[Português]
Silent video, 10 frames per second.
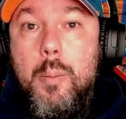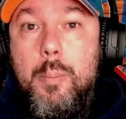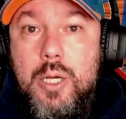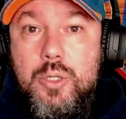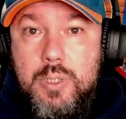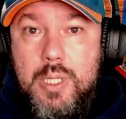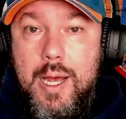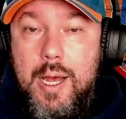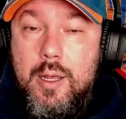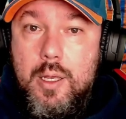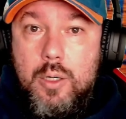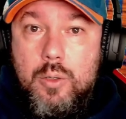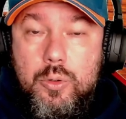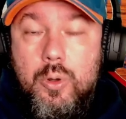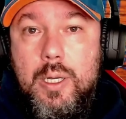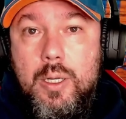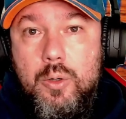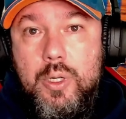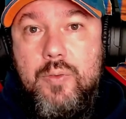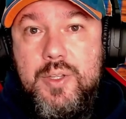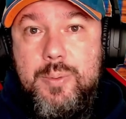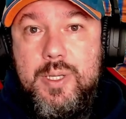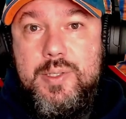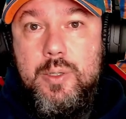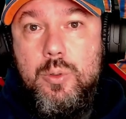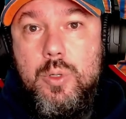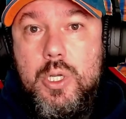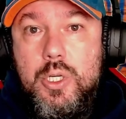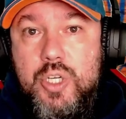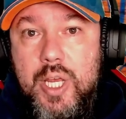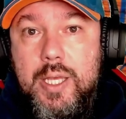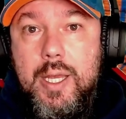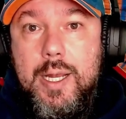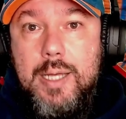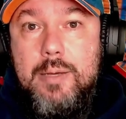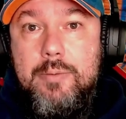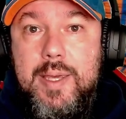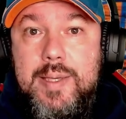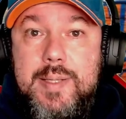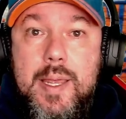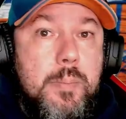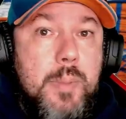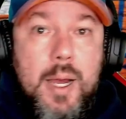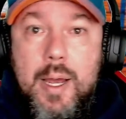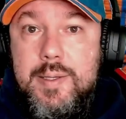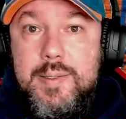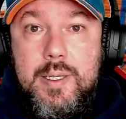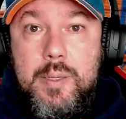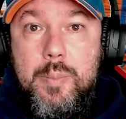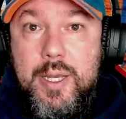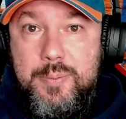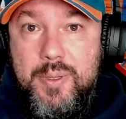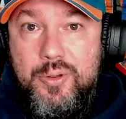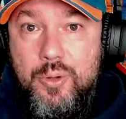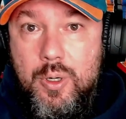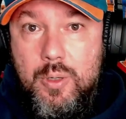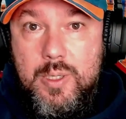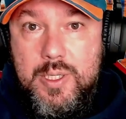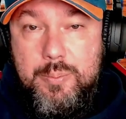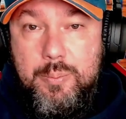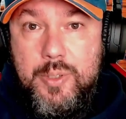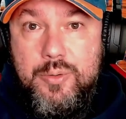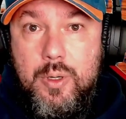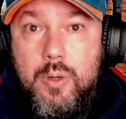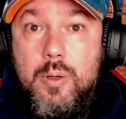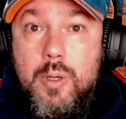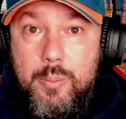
para ajudar com que o canal Nick Fans Brasil chegue cada vez em mais e mais pessoas, pessoal.